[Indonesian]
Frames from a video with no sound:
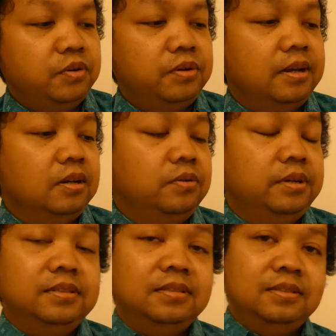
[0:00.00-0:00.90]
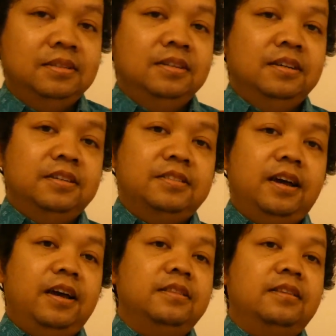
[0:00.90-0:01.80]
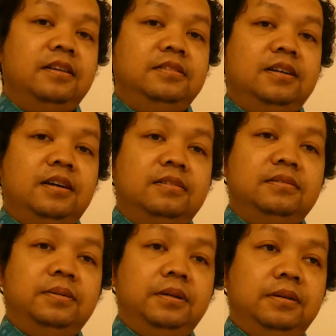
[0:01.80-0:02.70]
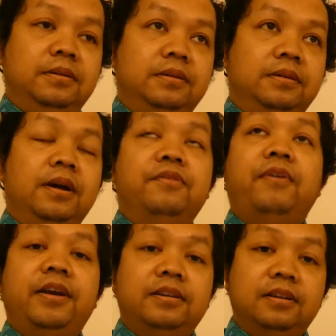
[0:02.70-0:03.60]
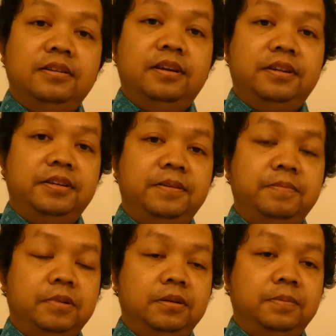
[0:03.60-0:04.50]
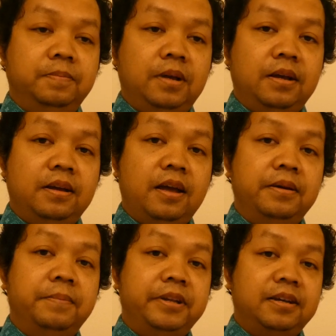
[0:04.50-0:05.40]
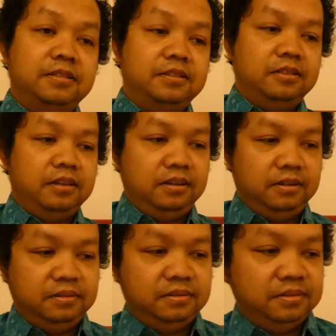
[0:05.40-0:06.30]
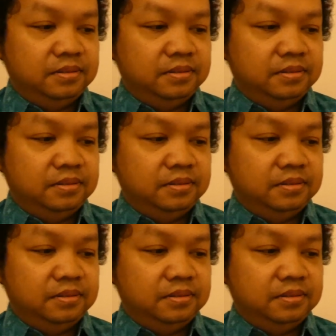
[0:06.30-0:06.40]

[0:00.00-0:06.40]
Leona Lewis saat ajang uh, uh, final dari um, America's Got Talent.